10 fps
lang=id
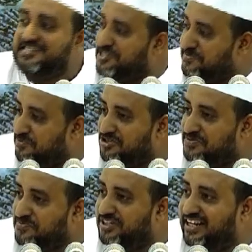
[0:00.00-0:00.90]

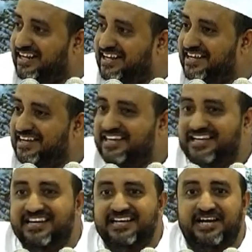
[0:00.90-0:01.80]
semut-semut ini
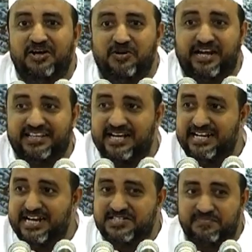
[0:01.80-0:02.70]
kalau kita
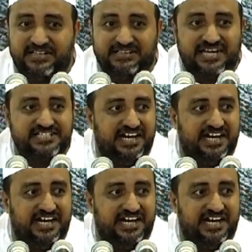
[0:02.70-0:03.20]
lihat sepintas